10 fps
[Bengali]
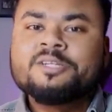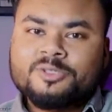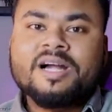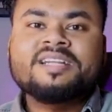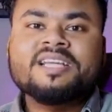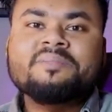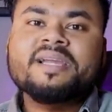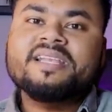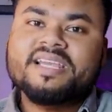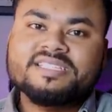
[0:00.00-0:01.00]
সো আনটিল
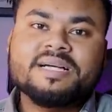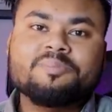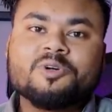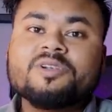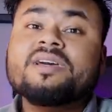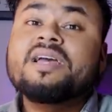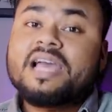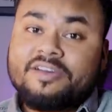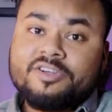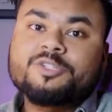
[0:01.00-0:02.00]
মাই নেক্সট আপলোড
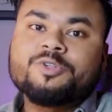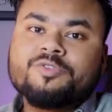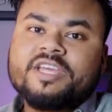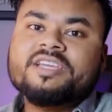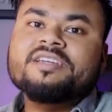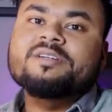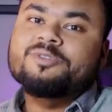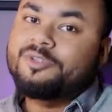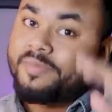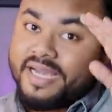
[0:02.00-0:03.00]
হ্যাভ এ গুড উইক
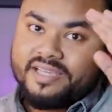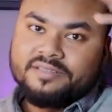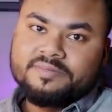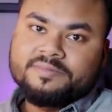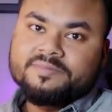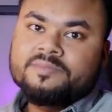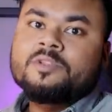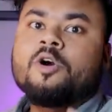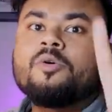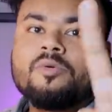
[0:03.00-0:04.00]
গুড বাই
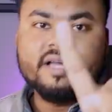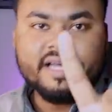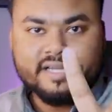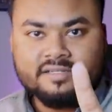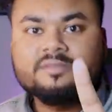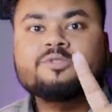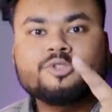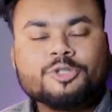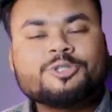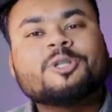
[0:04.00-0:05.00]
ও অ্যান্ড
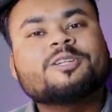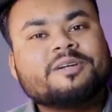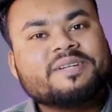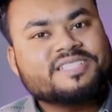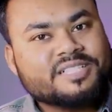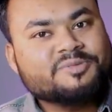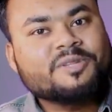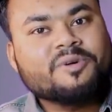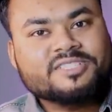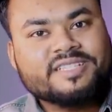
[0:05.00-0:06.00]
সোর্সগুলো সব ডিসক্রিপশন
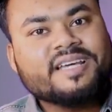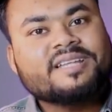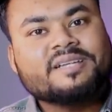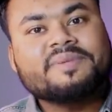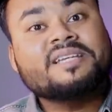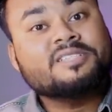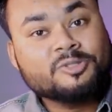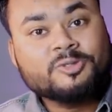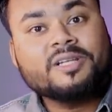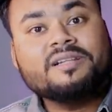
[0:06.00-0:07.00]
বক্সে দেওয়া থাকবে অ্যাজ
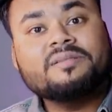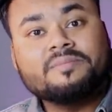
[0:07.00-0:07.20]
ইউজুয়াল